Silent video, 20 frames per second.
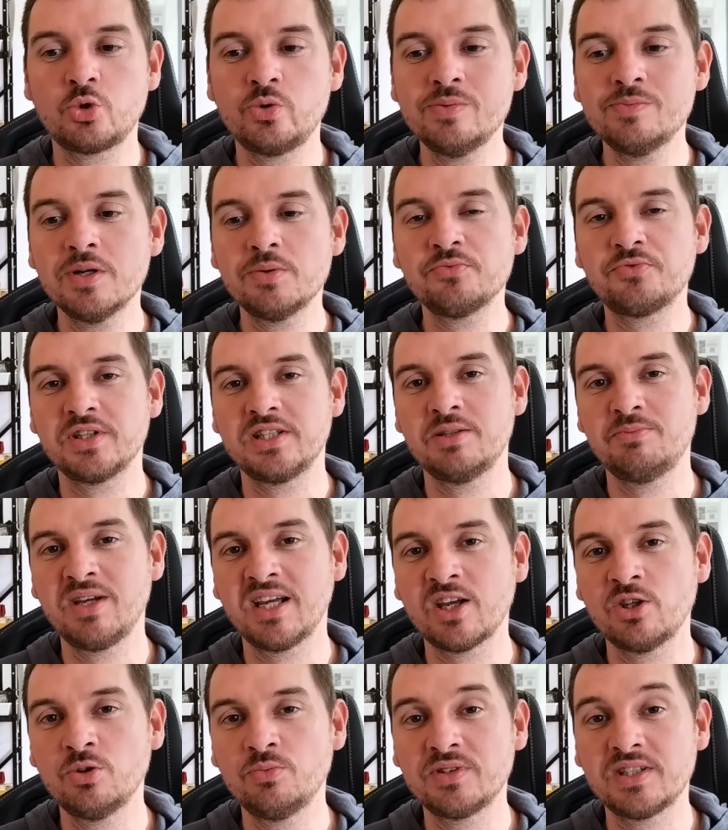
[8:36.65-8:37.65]
lui-même fait des
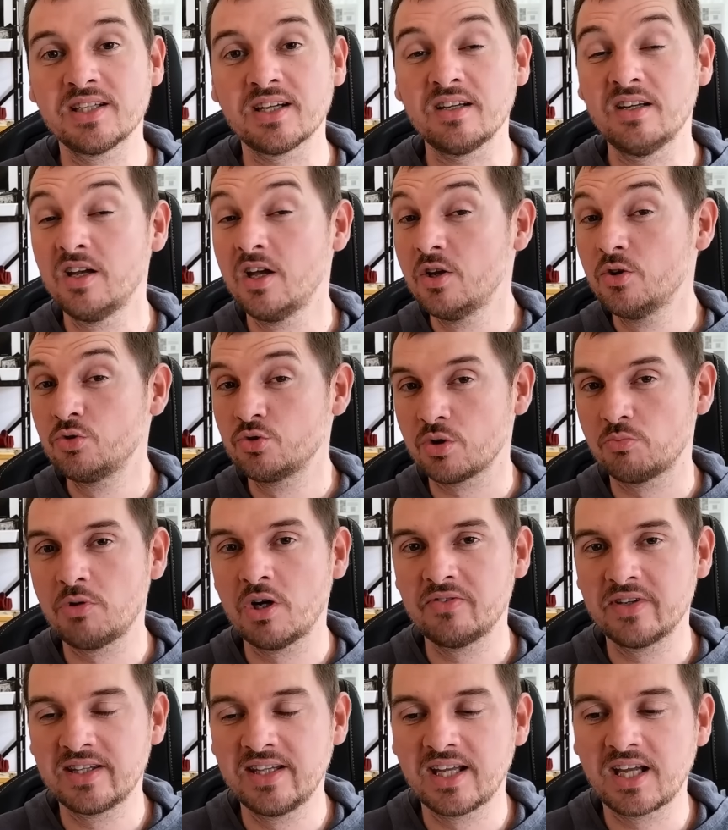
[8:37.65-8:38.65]
mécanoptères sûrement
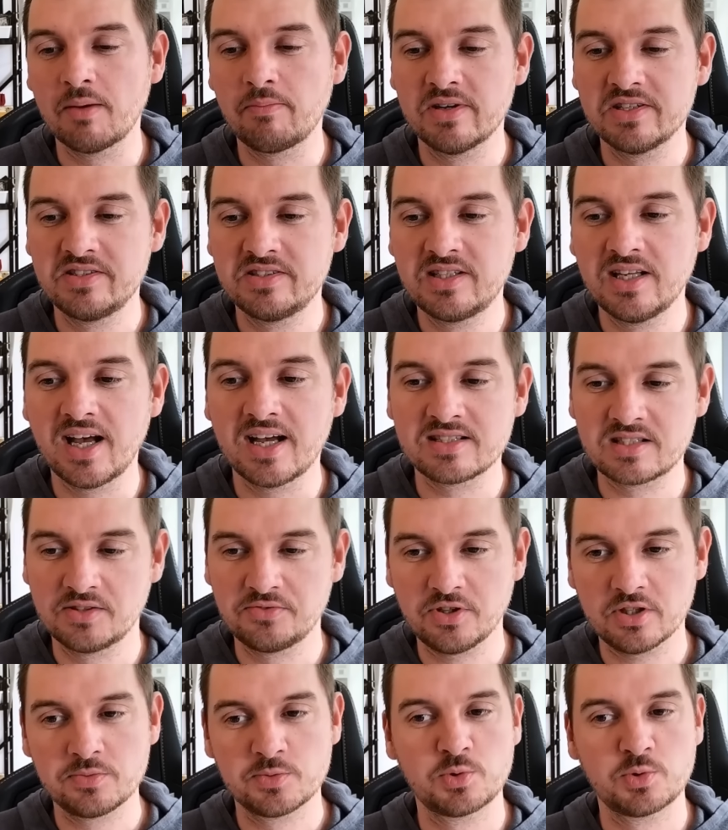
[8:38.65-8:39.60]
avec des capacités assez fortes,